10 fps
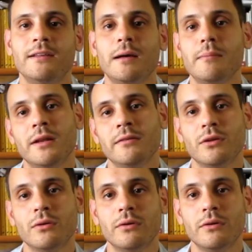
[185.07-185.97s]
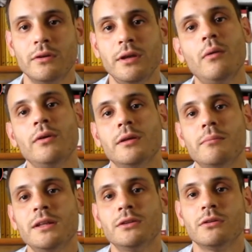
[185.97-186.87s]
esta metodología o
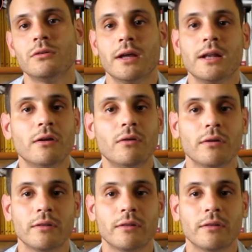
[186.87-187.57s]
este método que él